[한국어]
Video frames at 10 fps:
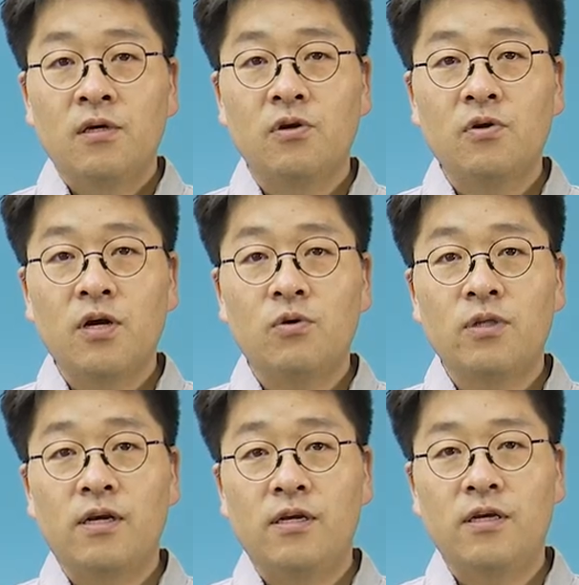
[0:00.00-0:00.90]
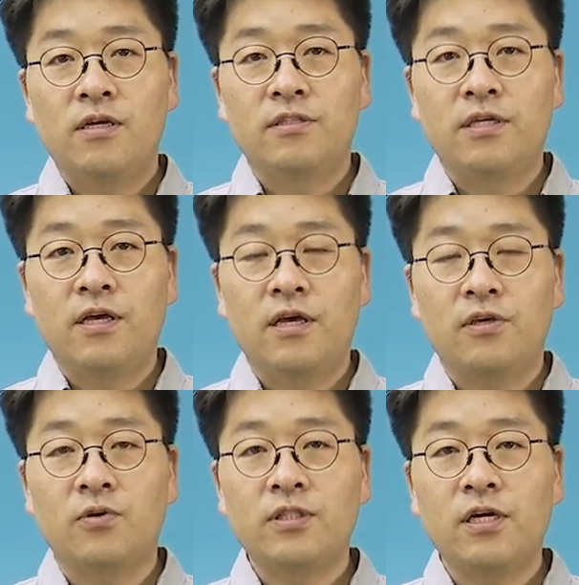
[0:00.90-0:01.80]
그런 거하고 달리 이제
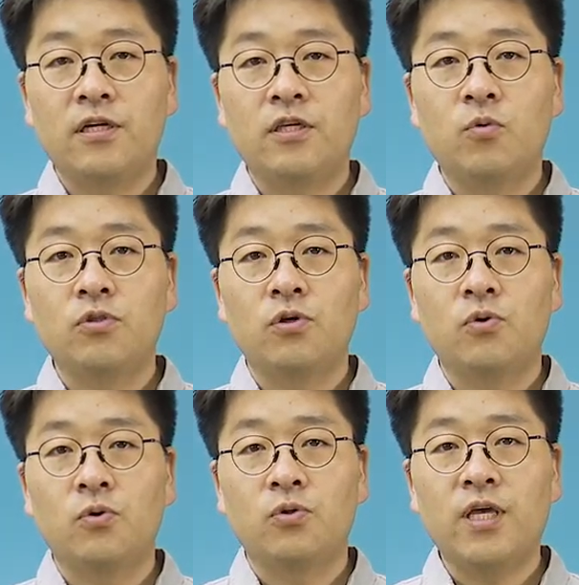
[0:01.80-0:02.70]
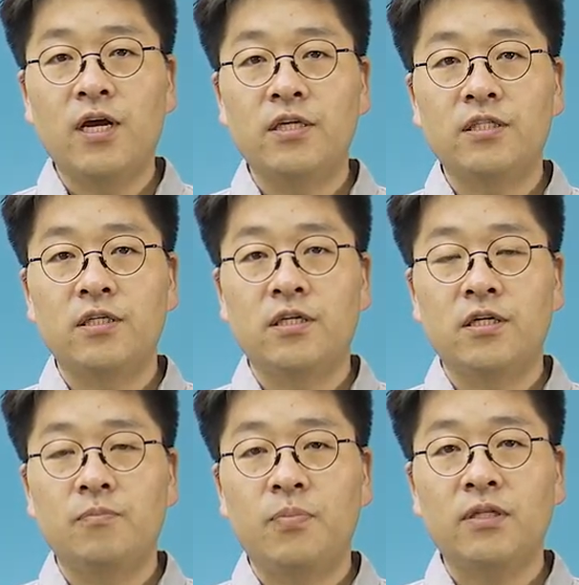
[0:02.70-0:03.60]
경제학 기본적으로 세 가지
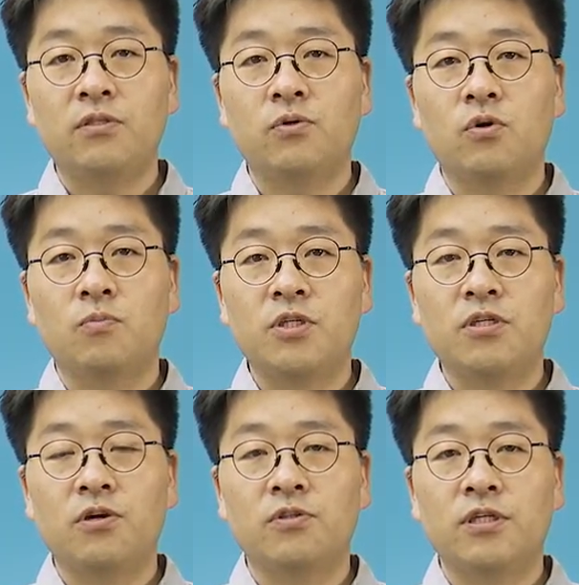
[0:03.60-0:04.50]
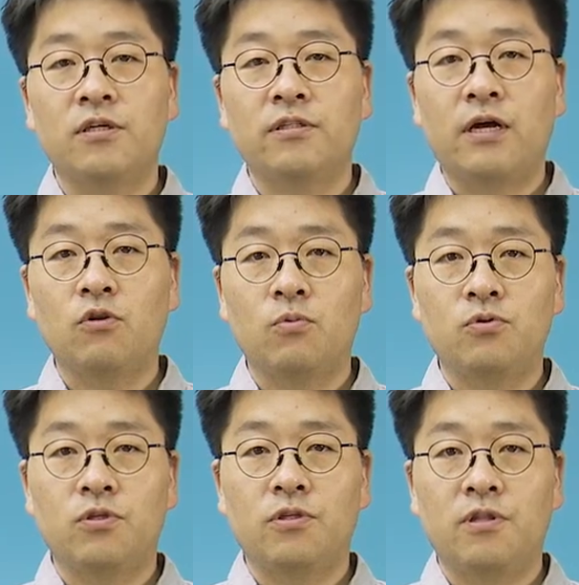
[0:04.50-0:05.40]
큰 파트로 미시 경제학은 나눠볼
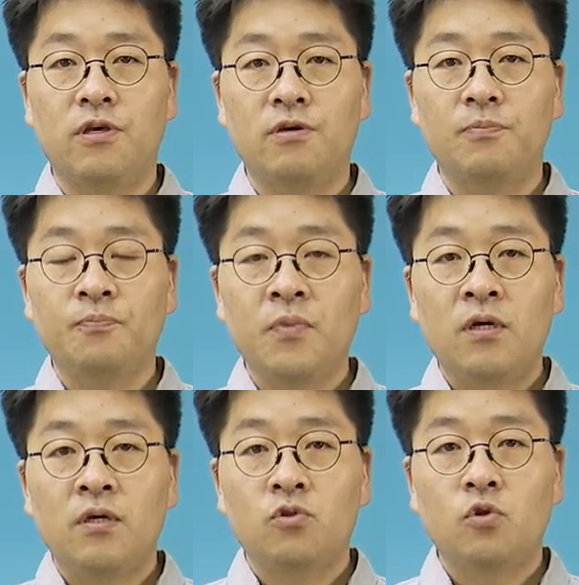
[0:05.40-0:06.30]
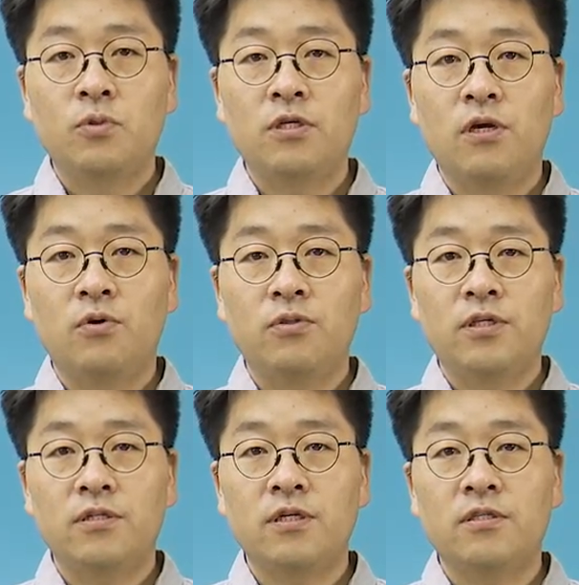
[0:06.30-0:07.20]
수 있는데요. 소비자 이론,
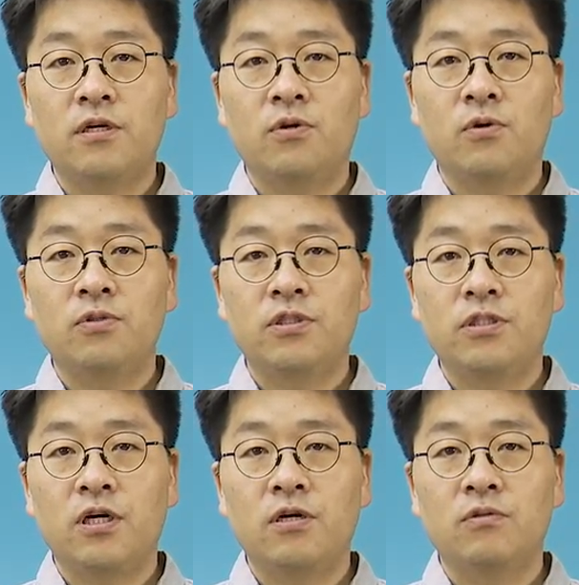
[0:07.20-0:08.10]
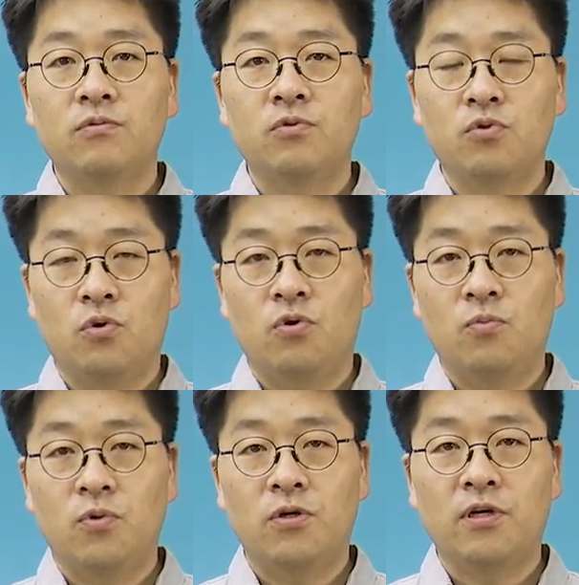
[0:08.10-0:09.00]
생산자 이론, 시장 구조론
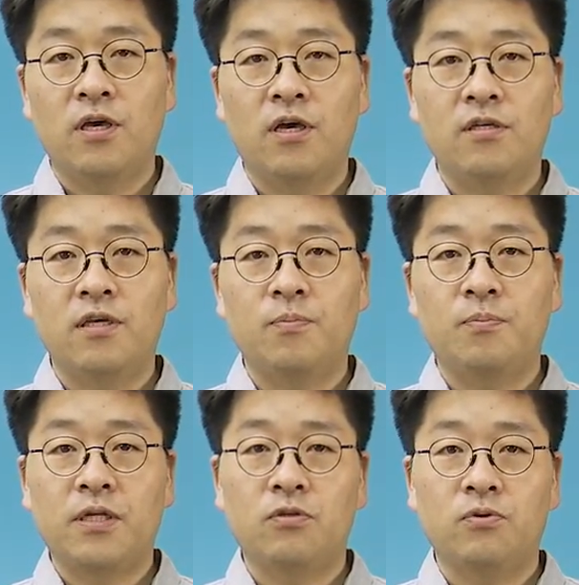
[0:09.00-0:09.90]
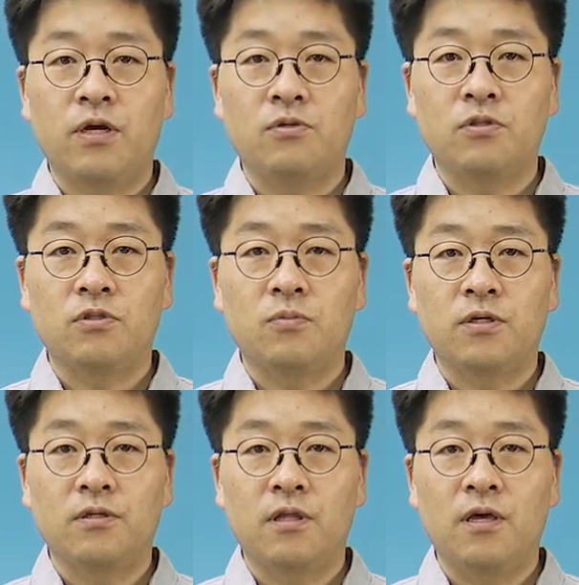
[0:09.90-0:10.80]
뭐 이렇게 세 파트로 나눌 수
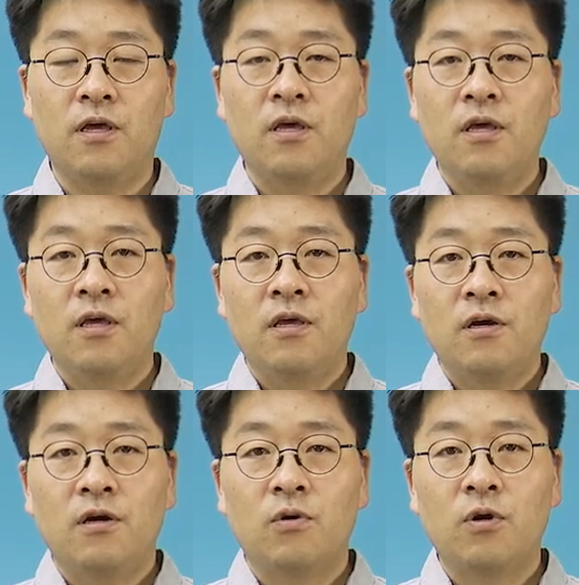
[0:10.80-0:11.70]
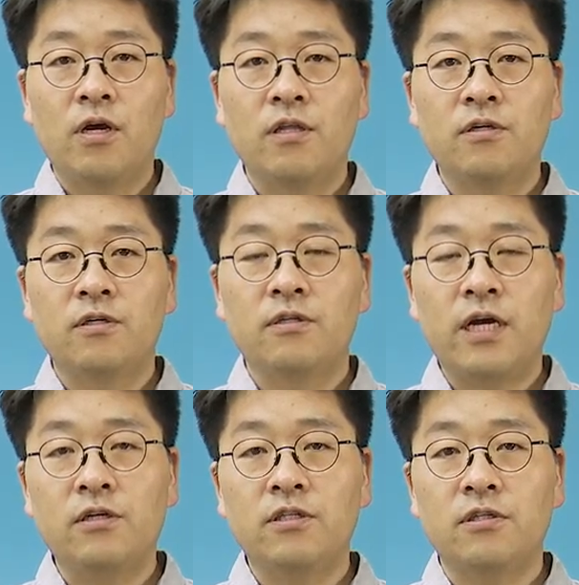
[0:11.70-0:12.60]
있습니다. 근데 어, 원래는
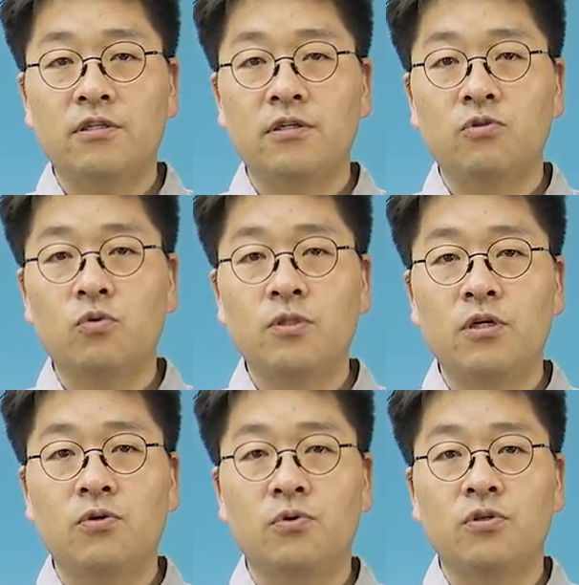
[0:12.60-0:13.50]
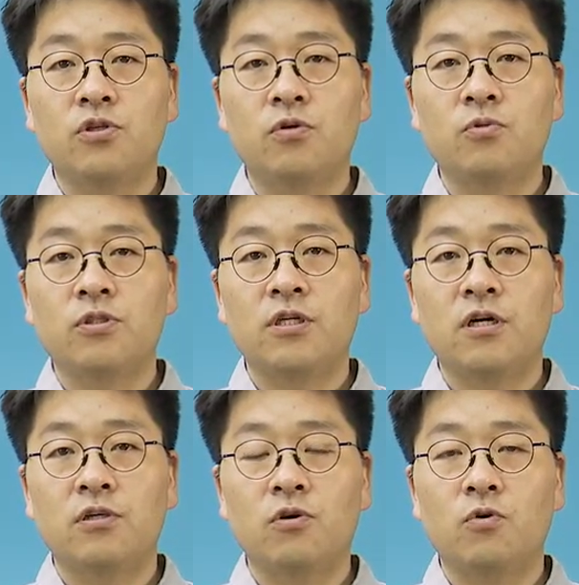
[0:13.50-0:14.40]
다른 책들은 소비자 이론을 처음으로
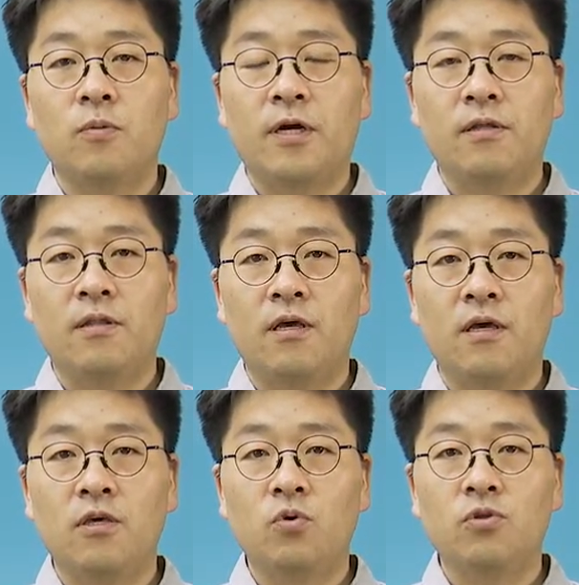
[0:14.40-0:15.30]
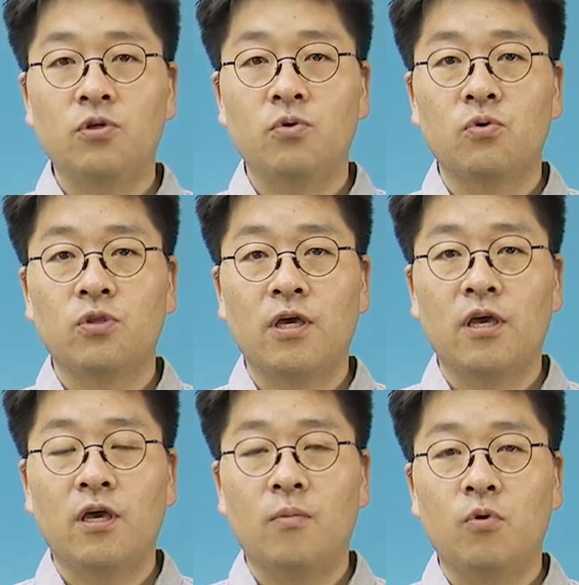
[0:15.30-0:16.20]
시작하는 경우가 많은데 이론적으로
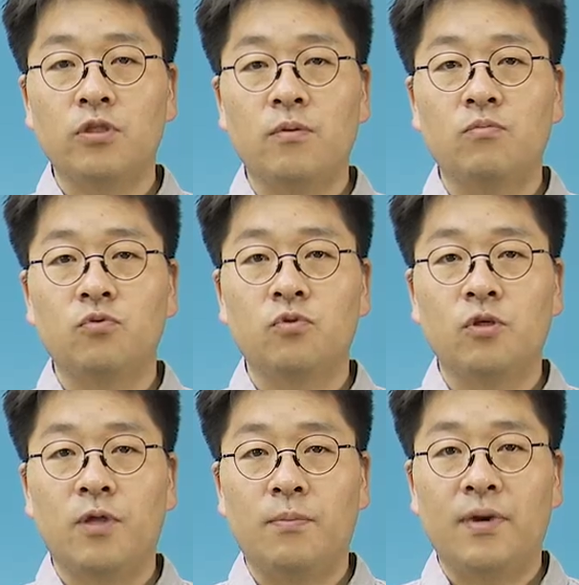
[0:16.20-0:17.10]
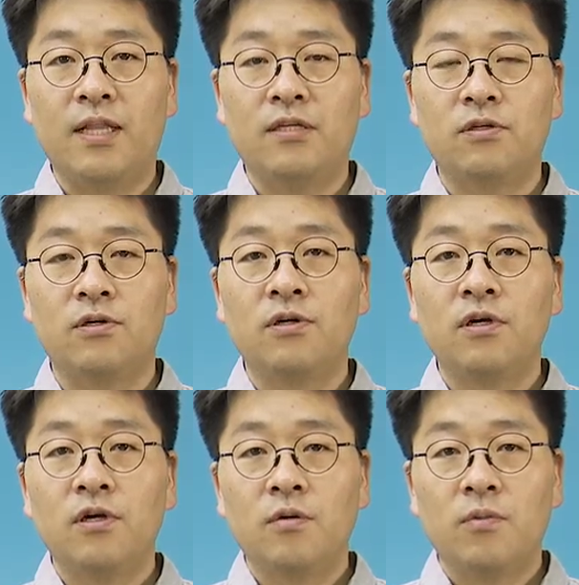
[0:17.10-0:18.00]
되게 복잡한 부분이 나, 많아서
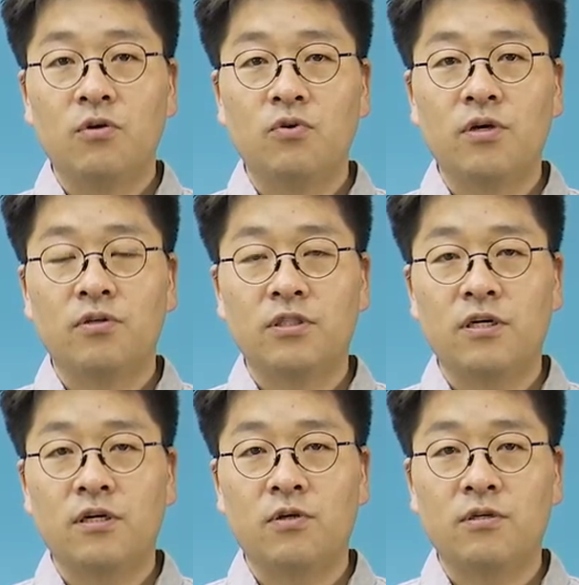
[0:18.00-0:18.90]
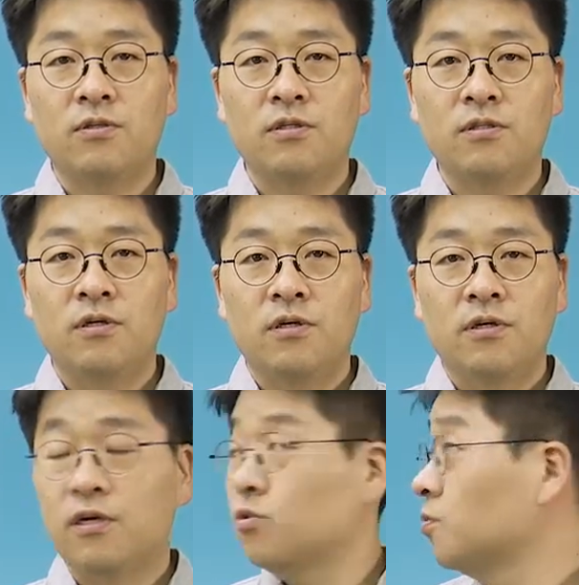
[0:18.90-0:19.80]
맨큐의 경제학에서는
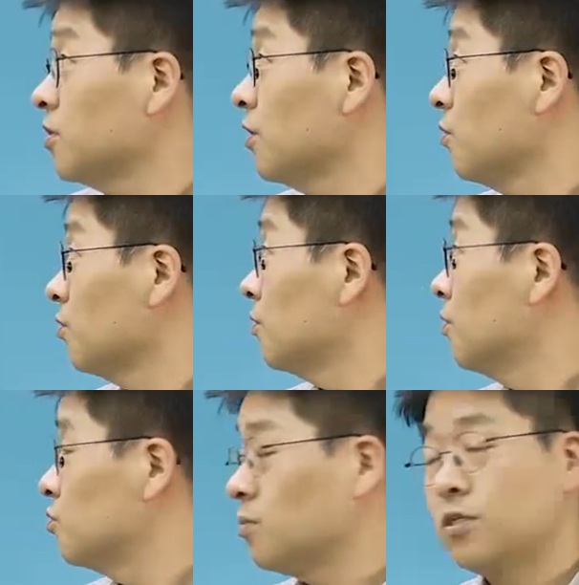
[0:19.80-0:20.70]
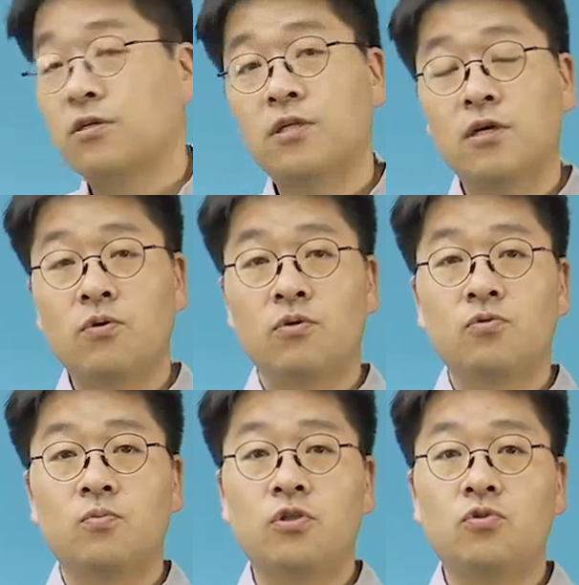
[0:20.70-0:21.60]
예, 소비자 이론, 소비자 선택 이론이
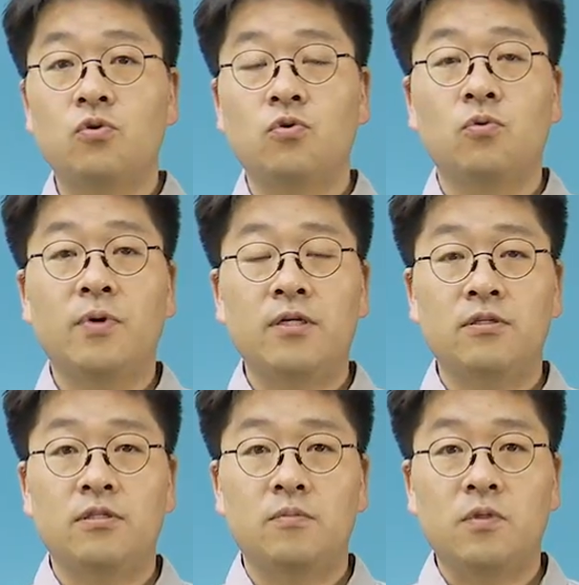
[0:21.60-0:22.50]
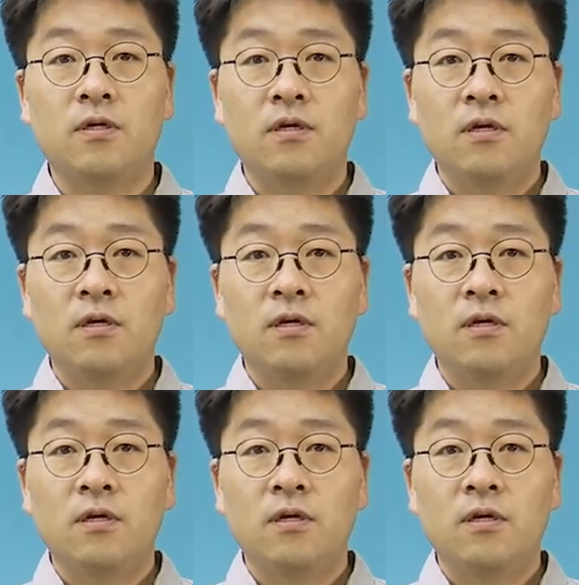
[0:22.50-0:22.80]
좀 뒤쪽으로 빠져 있습니다.